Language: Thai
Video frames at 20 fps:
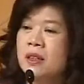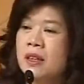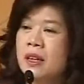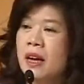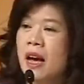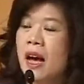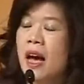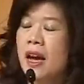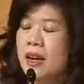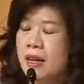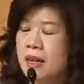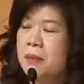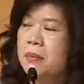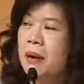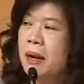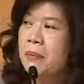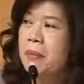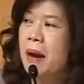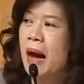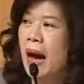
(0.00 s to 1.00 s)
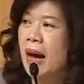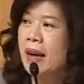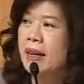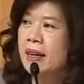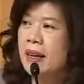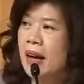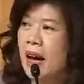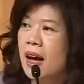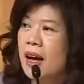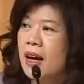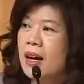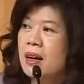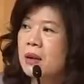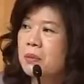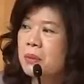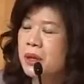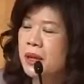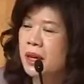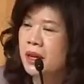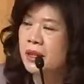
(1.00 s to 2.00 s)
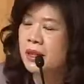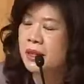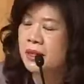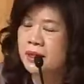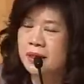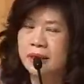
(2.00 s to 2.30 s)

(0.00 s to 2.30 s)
นะคะไอ้ 1,000 บาทนะคะเพราะฉะนั้น